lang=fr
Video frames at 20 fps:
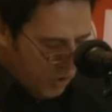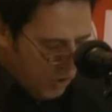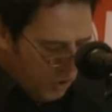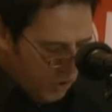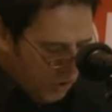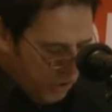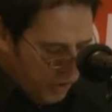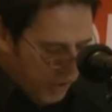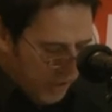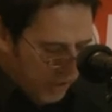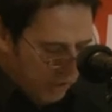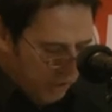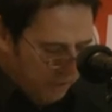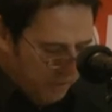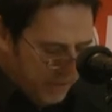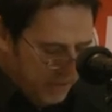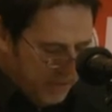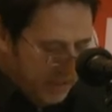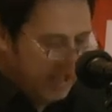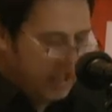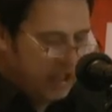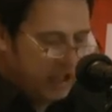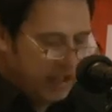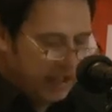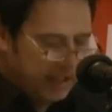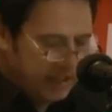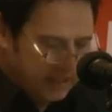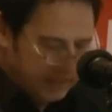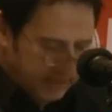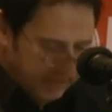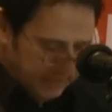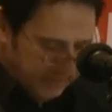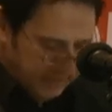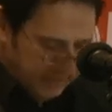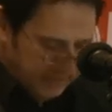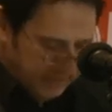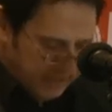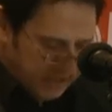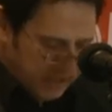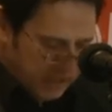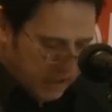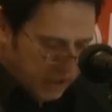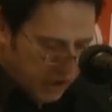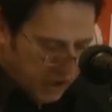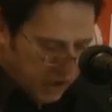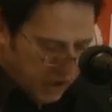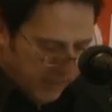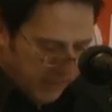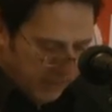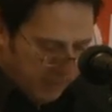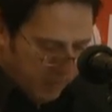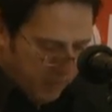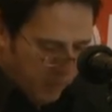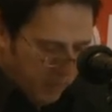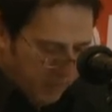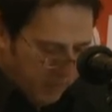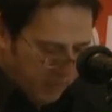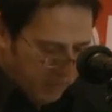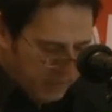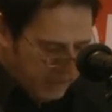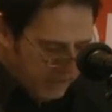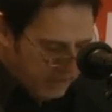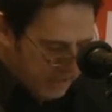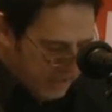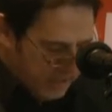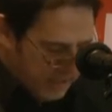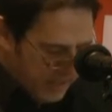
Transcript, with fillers: Lors de la campagne des législatives, j'avais proposé